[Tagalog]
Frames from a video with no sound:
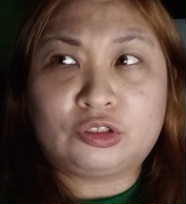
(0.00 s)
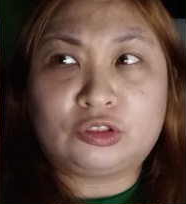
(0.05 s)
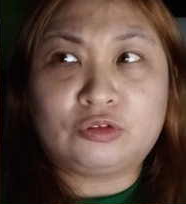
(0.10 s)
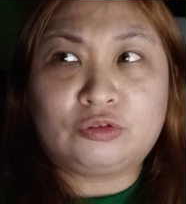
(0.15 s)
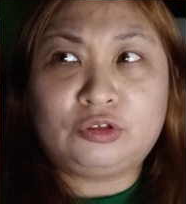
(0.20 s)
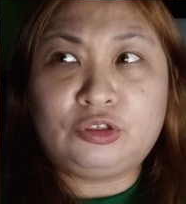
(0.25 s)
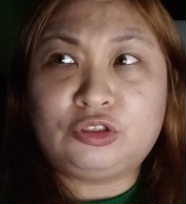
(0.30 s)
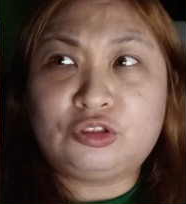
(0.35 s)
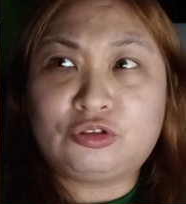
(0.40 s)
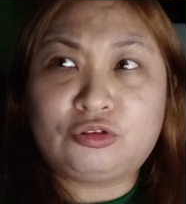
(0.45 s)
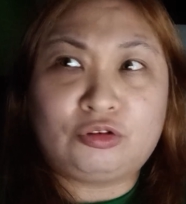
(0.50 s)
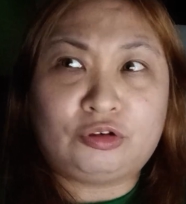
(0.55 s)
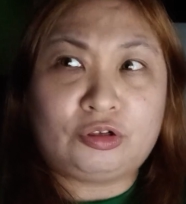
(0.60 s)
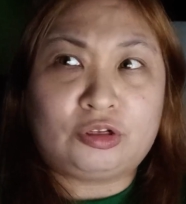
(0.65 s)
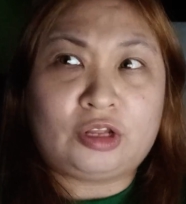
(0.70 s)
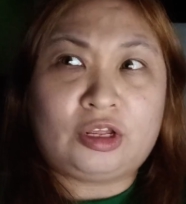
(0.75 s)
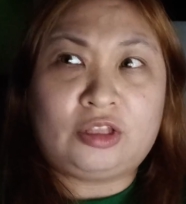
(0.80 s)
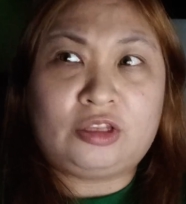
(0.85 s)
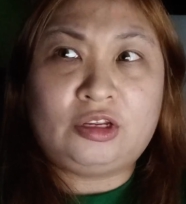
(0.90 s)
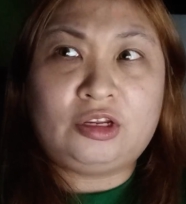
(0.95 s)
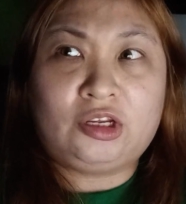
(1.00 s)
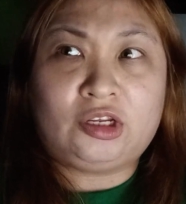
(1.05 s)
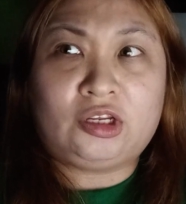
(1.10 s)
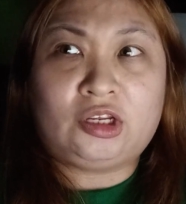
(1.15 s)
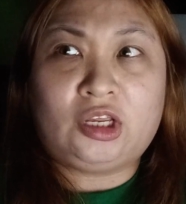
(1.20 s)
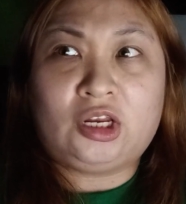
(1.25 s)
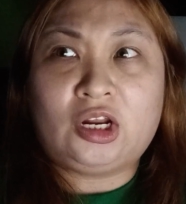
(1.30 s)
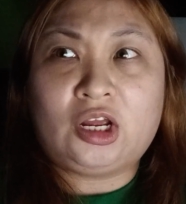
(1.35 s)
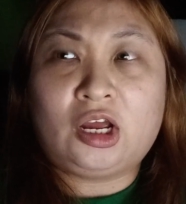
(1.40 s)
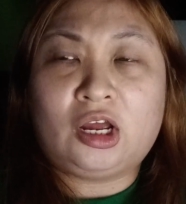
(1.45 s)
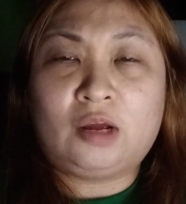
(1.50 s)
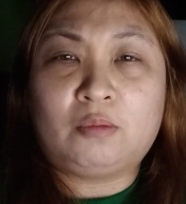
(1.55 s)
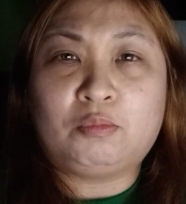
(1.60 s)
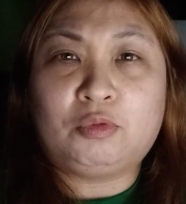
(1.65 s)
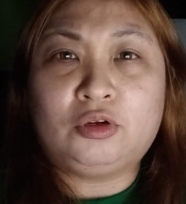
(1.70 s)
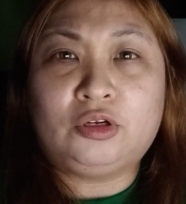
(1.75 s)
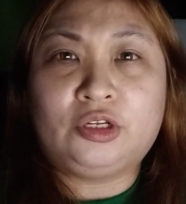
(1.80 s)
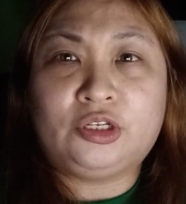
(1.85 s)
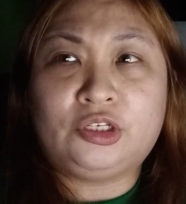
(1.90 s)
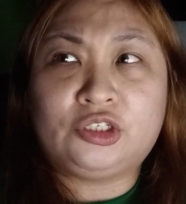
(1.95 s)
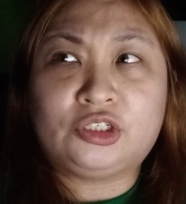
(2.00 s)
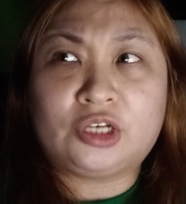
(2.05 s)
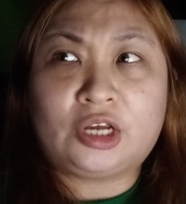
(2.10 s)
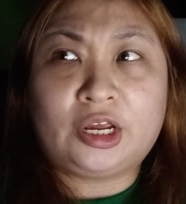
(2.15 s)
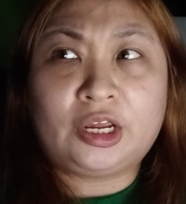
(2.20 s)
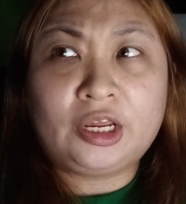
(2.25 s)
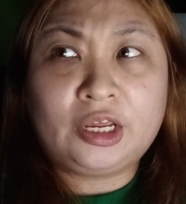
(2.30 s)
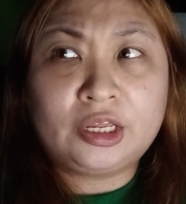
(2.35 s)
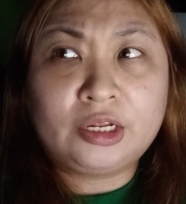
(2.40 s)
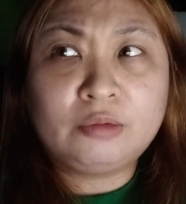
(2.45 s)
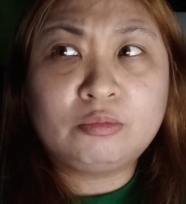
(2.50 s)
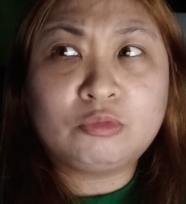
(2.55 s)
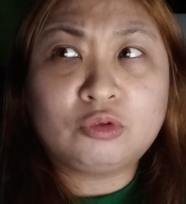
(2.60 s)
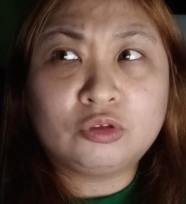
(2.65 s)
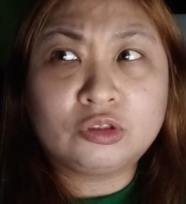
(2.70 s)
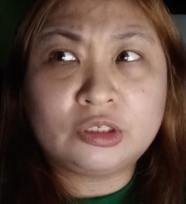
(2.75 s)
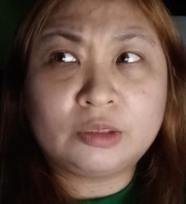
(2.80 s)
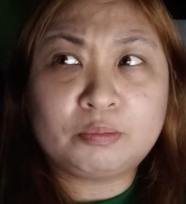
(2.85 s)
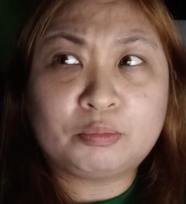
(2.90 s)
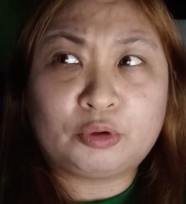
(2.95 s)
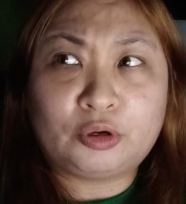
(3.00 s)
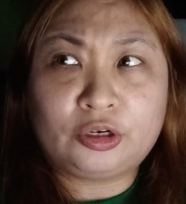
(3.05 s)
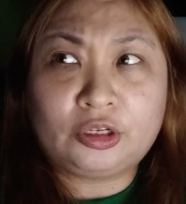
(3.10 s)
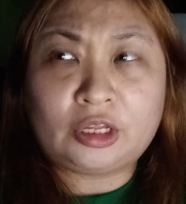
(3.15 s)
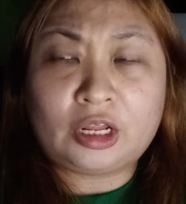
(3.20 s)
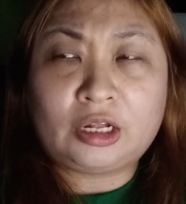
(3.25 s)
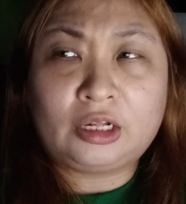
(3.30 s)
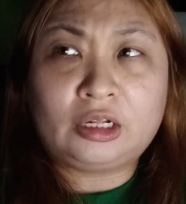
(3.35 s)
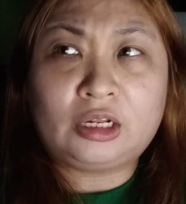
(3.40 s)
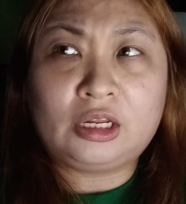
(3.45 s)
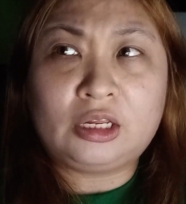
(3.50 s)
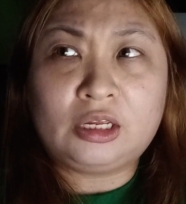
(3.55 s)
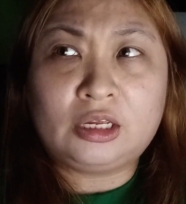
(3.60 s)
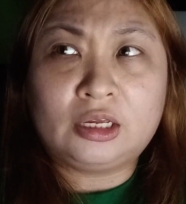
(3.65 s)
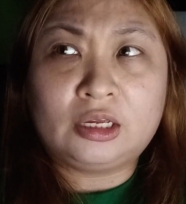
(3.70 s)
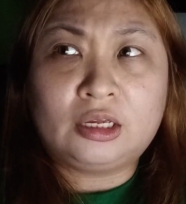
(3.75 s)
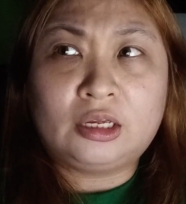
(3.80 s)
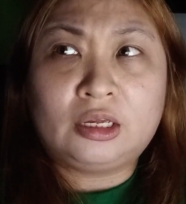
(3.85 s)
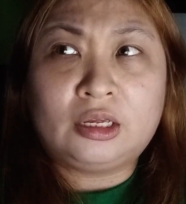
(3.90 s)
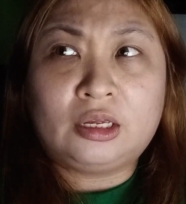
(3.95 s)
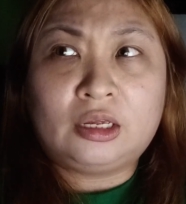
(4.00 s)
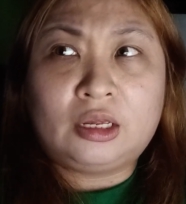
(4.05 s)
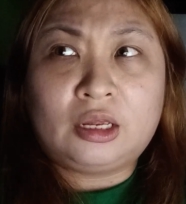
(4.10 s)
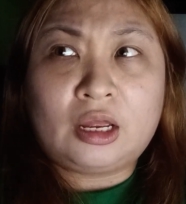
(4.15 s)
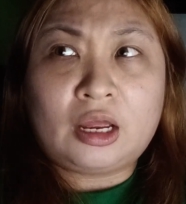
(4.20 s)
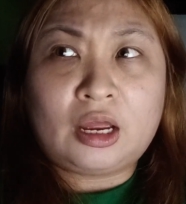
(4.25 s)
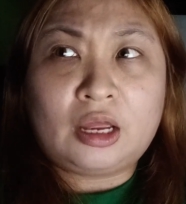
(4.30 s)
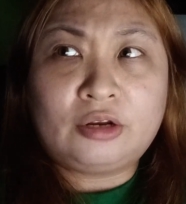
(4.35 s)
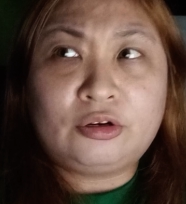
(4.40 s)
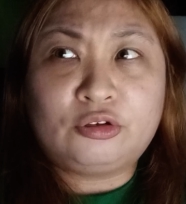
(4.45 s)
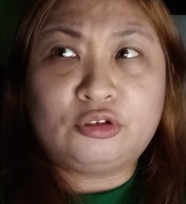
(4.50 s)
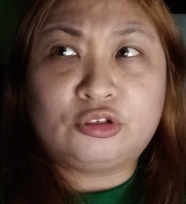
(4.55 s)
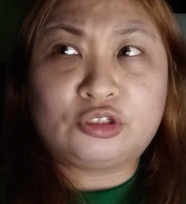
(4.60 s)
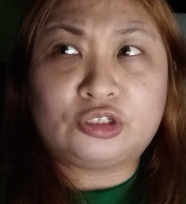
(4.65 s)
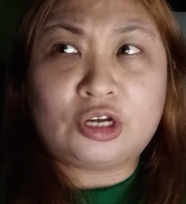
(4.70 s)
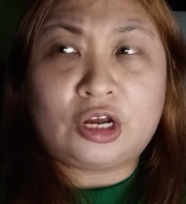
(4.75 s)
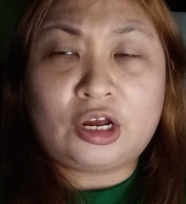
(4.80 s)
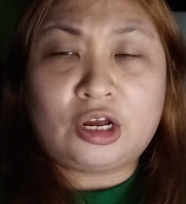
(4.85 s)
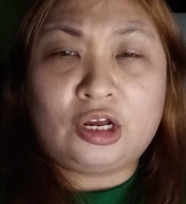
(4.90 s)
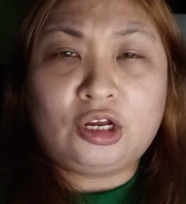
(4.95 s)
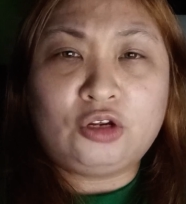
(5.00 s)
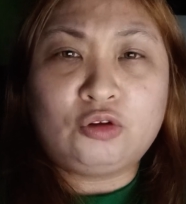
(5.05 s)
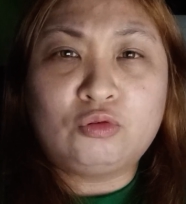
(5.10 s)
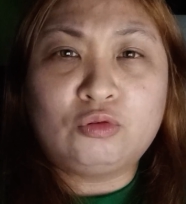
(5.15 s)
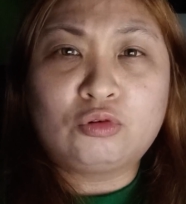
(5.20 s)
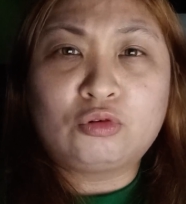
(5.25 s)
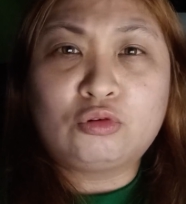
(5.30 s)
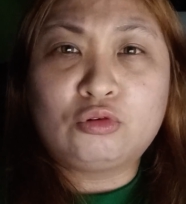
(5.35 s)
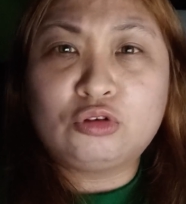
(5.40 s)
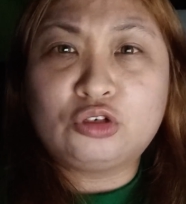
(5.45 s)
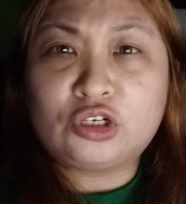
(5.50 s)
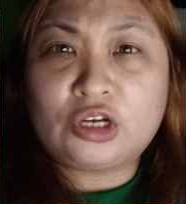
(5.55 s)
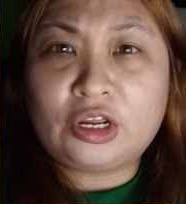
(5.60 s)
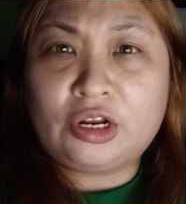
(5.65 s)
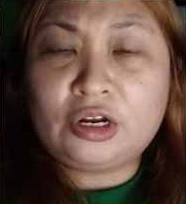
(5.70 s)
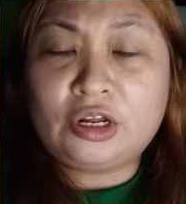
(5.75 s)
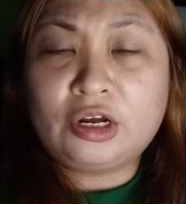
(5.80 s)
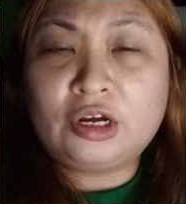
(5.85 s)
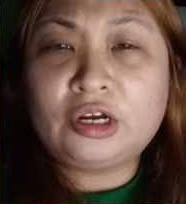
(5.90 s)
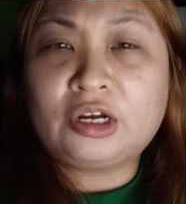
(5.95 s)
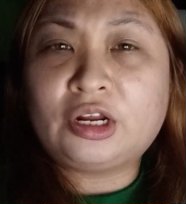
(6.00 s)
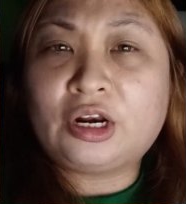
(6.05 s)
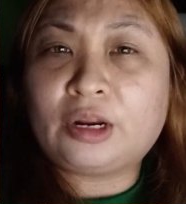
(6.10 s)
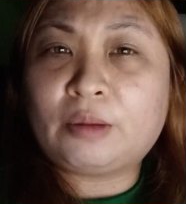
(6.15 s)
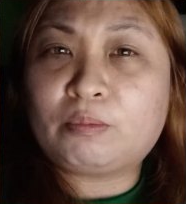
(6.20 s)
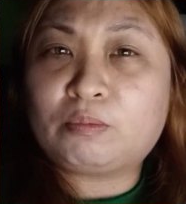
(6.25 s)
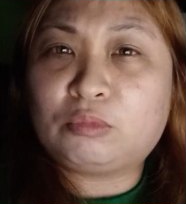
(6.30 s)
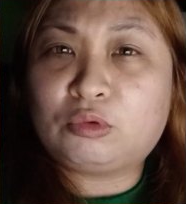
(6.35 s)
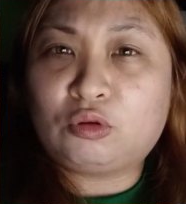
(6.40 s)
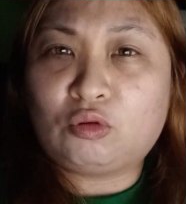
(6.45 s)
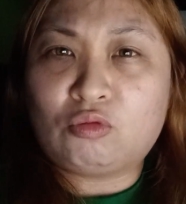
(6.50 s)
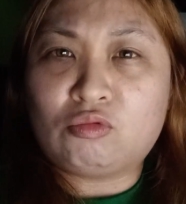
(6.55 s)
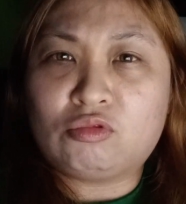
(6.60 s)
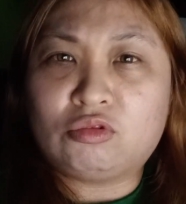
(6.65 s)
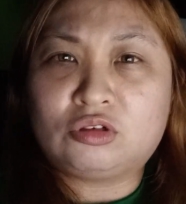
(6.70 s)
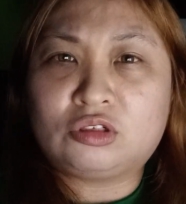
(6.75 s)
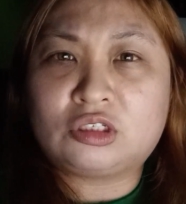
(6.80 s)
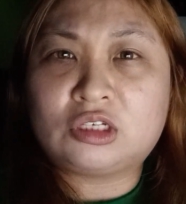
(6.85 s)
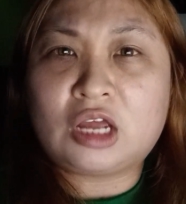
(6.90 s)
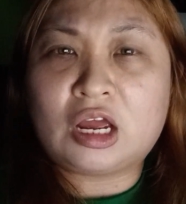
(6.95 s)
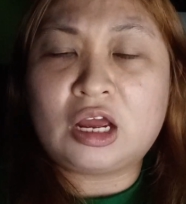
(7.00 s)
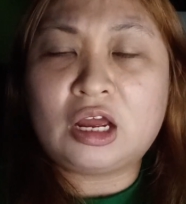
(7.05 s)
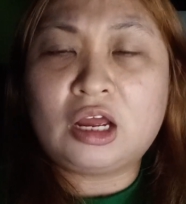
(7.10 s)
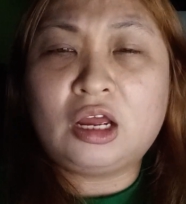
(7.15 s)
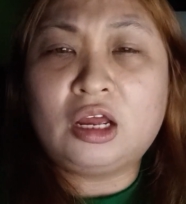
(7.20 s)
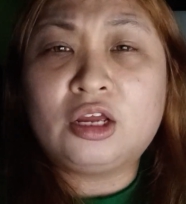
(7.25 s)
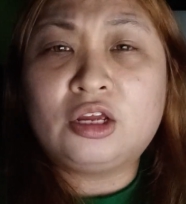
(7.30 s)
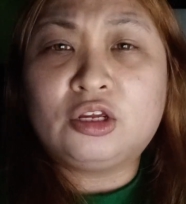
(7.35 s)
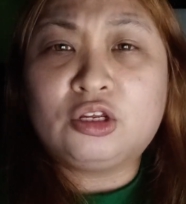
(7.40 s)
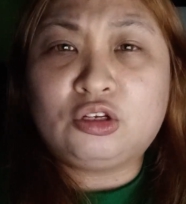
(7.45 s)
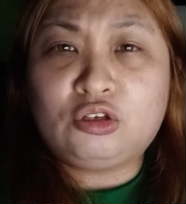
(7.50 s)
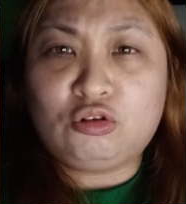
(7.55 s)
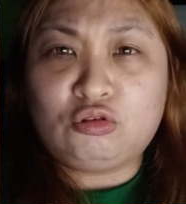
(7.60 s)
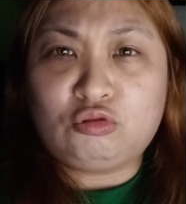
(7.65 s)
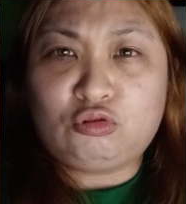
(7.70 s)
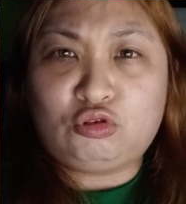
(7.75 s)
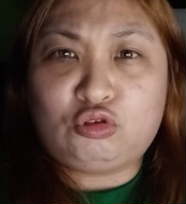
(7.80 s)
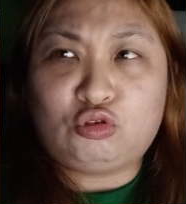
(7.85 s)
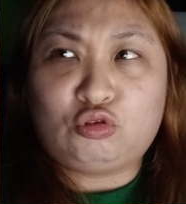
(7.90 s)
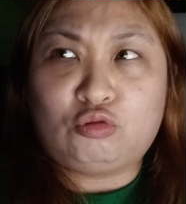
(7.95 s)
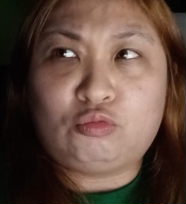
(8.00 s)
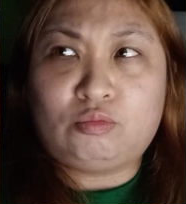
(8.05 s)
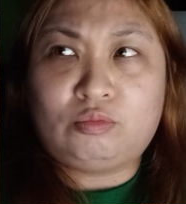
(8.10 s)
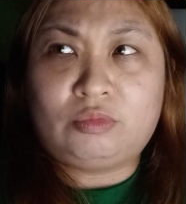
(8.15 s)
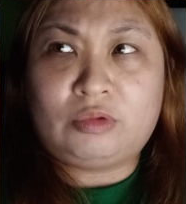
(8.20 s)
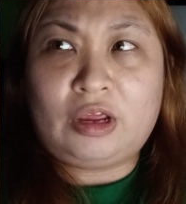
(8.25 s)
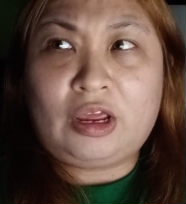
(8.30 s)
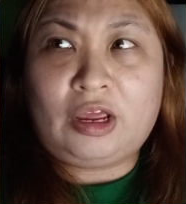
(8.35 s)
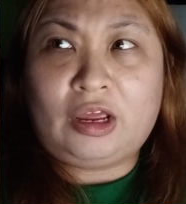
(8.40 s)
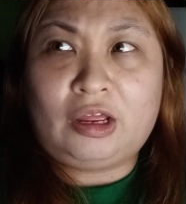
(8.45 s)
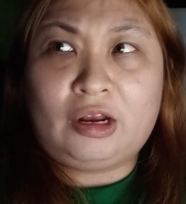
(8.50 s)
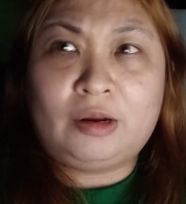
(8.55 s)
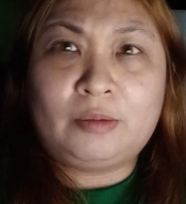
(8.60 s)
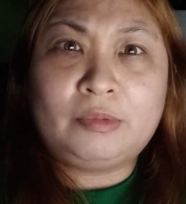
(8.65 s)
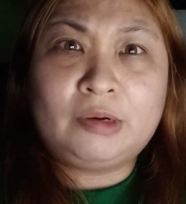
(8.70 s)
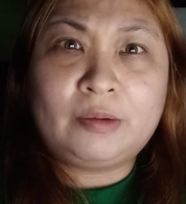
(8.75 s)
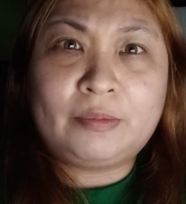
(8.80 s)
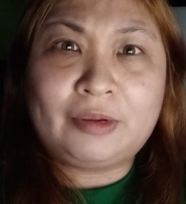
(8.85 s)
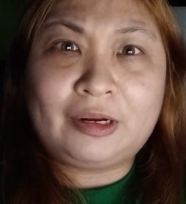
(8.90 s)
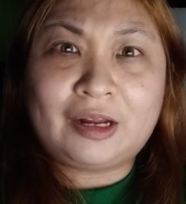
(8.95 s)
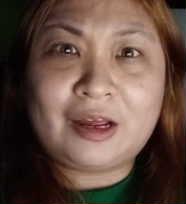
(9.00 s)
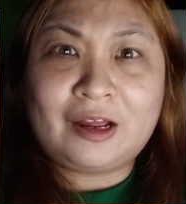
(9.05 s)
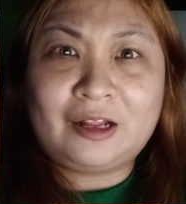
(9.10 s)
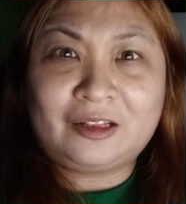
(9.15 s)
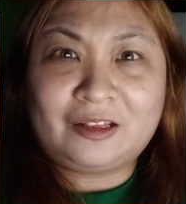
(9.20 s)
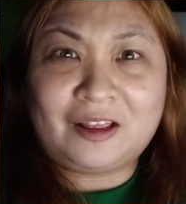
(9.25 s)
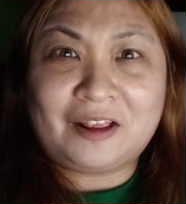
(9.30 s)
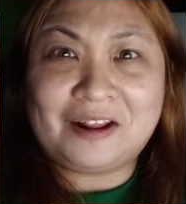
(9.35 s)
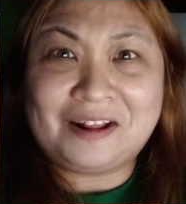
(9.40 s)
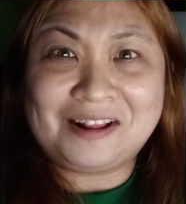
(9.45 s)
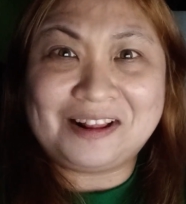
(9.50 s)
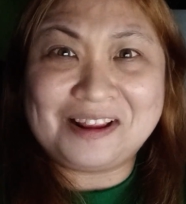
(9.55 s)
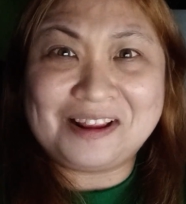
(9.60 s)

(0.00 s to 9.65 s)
So in short, I think kinahapol din siya. And most importantly, ano siya, guru siya ng crypto sa YouTube eh, alam naman natin.